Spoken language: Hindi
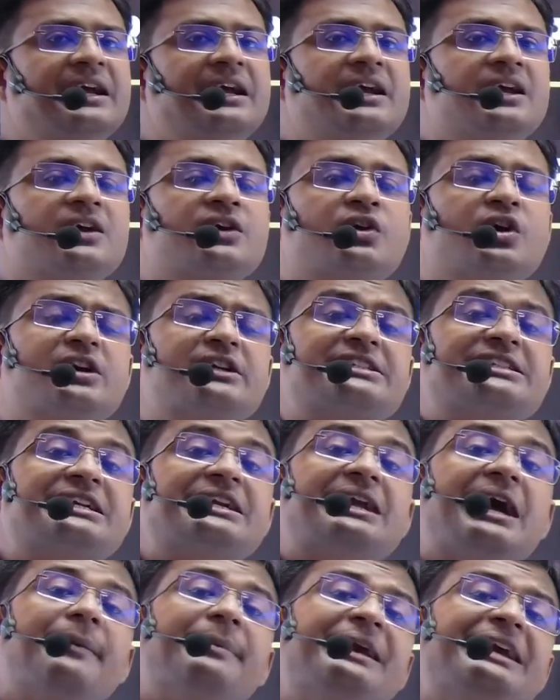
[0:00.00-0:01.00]
गुड्स
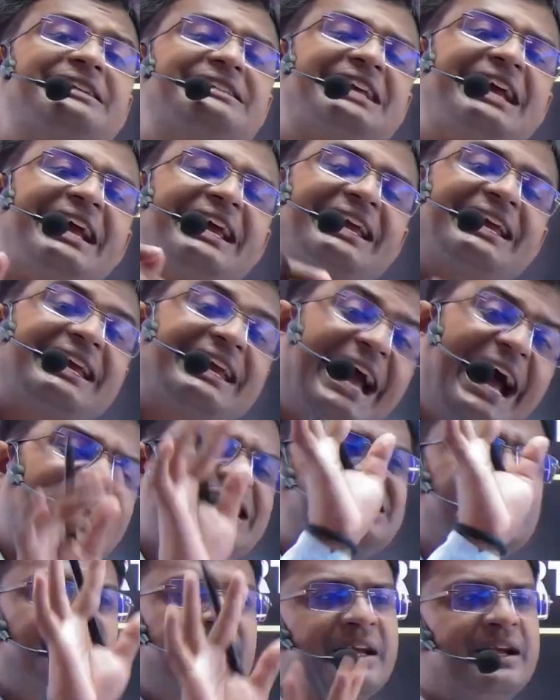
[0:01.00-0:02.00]
रवि से
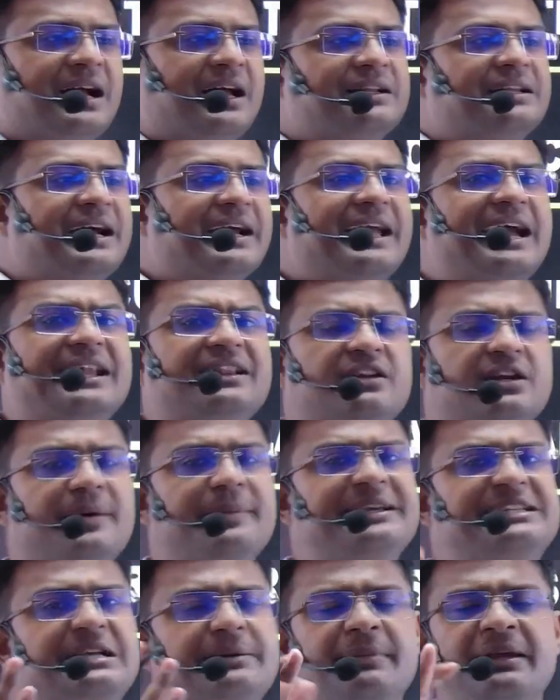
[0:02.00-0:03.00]
कैश में खरीदा गया तो रवि
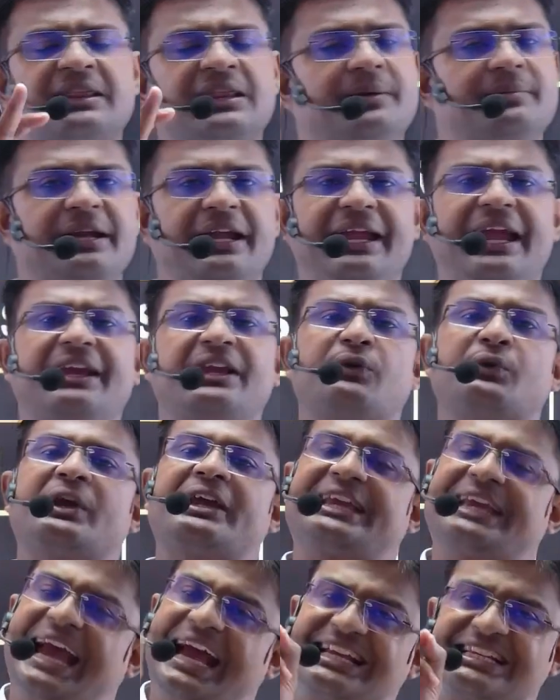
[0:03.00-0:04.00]
से मतलब नहीं है क्योंकि
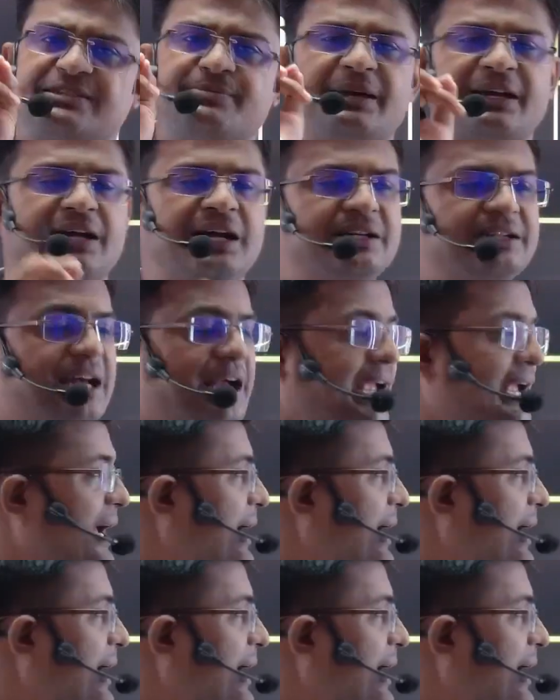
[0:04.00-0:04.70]
कैश में खरीदा गया है